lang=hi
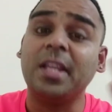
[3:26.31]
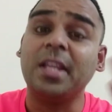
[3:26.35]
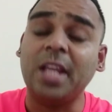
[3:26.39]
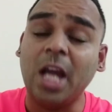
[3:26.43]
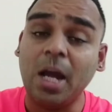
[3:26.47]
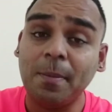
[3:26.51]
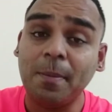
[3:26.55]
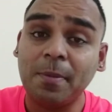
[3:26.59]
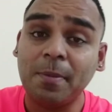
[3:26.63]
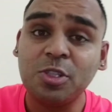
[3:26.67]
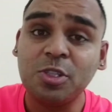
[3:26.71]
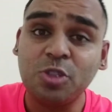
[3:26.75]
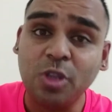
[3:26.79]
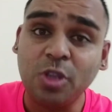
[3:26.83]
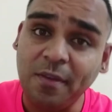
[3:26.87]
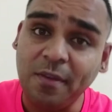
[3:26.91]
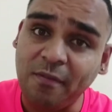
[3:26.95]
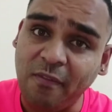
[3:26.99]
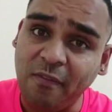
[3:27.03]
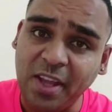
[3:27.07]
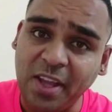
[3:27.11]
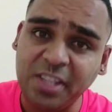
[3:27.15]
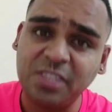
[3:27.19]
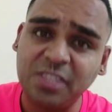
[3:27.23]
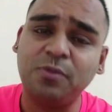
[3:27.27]
यहाँ पर जो है
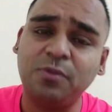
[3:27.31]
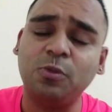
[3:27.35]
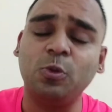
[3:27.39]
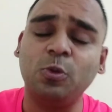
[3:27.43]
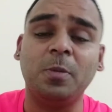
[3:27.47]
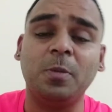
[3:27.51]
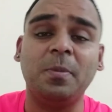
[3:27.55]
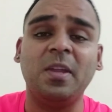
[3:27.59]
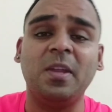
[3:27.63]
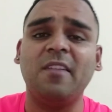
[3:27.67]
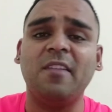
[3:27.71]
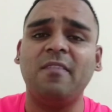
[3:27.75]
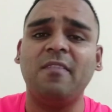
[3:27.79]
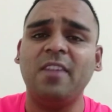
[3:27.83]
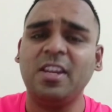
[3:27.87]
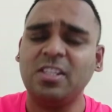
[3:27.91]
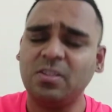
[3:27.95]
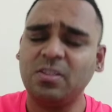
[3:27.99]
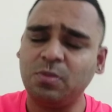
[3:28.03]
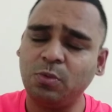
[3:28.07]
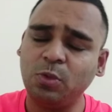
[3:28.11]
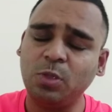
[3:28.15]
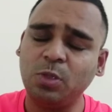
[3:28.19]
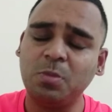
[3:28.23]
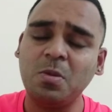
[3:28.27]
वेज फूड भी है
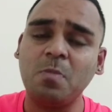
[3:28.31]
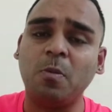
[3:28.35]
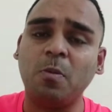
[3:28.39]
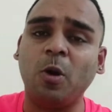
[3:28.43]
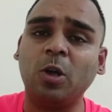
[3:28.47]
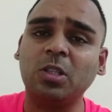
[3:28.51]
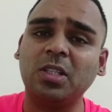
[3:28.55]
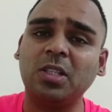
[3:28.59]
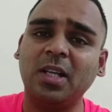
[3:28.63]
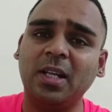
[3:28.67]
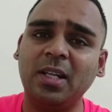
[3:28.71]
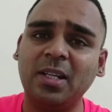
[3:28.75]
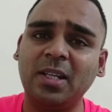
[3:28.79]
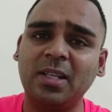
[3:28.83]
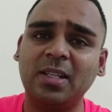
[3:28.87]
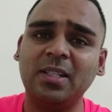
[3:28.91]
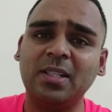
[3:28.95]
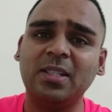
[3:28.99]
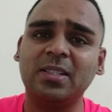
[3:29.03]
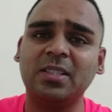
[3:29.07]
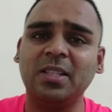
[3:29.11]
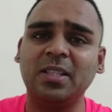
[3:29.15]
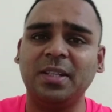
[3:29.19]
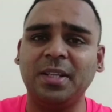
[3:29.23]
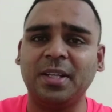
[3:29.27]
वेज फूड भी बहुत अलग
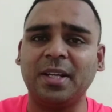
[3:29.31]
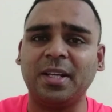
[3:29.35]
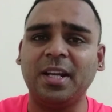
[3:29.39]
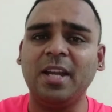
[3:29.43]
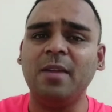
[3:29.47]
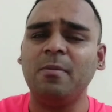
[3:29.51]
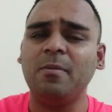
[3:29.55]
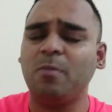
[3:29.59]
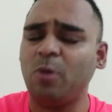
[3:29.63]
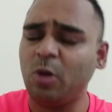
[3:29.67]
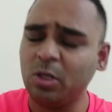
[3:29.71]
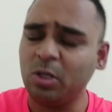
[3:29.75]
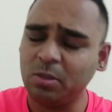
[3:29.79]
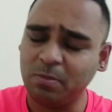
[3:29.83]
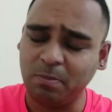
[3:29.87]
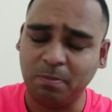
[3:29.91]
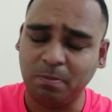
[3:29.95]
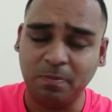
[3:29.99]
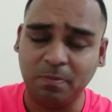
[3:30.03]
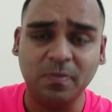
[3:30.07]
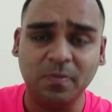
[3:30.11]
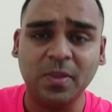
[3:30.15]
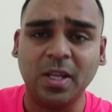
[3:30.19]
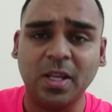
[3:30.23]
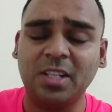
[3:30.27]
अलग तरह का है
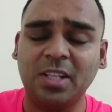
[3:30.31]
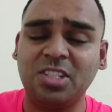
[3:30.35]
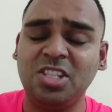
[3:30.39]
बहुत